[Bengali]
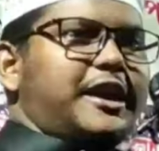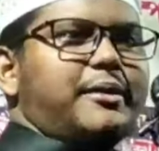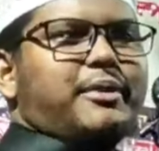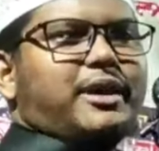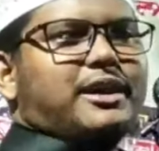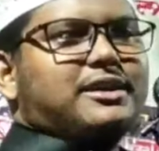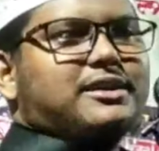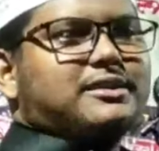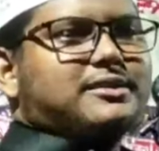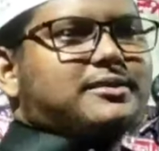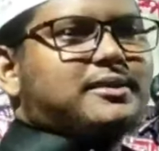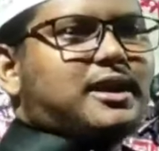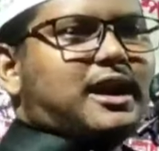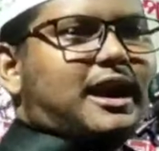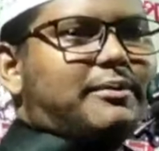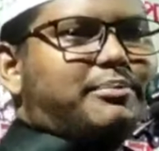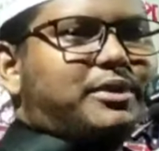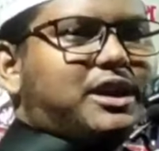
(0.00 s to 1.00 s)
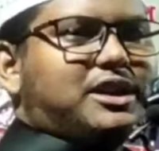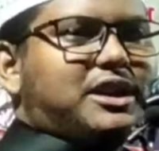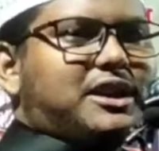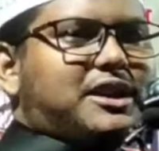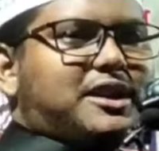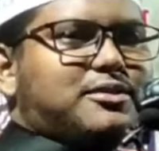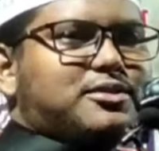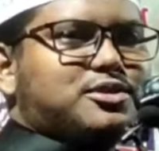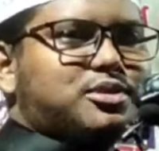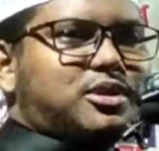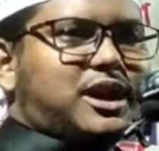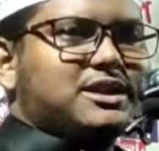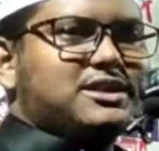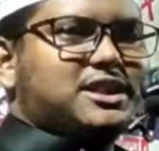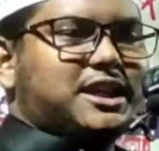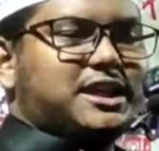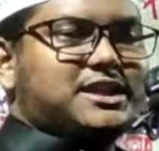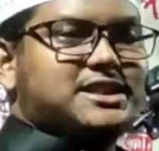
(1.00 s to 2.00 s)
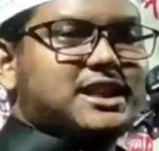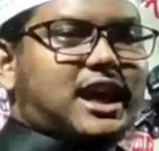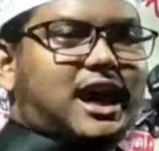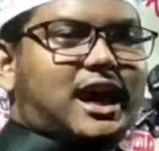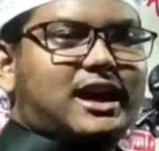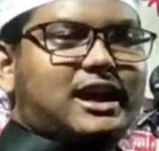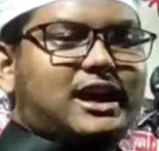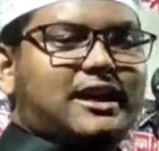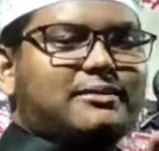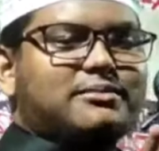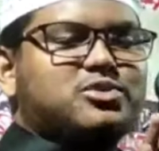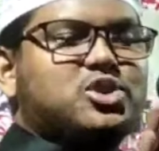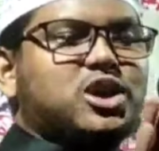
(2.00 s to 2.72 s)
এবার আপনাদেরকে শোনাচ্ছি জাহান্নাম